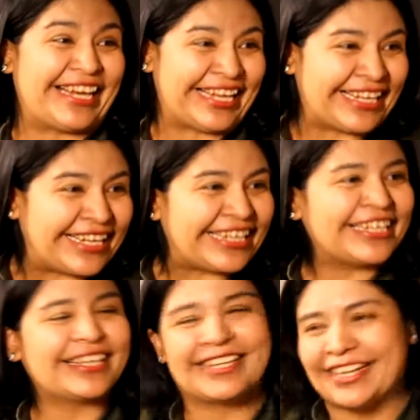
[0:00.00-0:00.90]
El
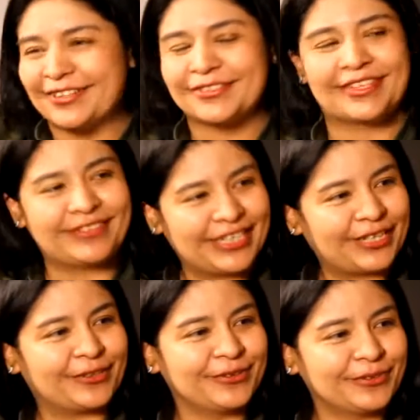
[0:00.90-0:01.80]
Día de Datos
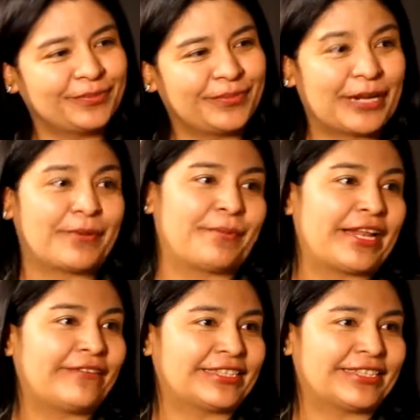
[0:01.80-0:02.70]
Abiertos, la
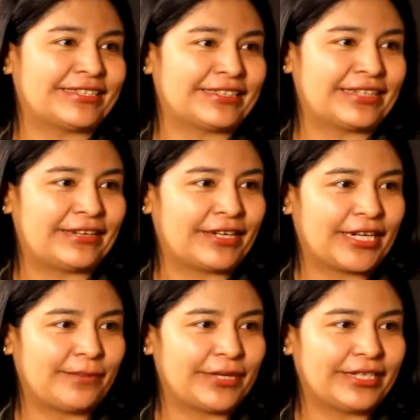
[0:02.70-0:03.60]
primera vez que se celebra en
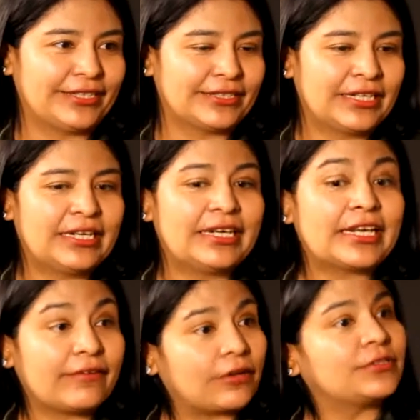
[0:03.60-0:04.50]
el país,
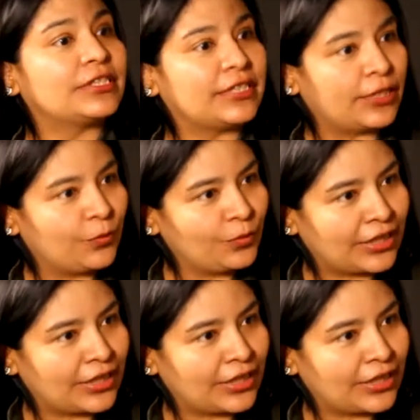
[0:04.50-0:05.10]
que va a consistir en un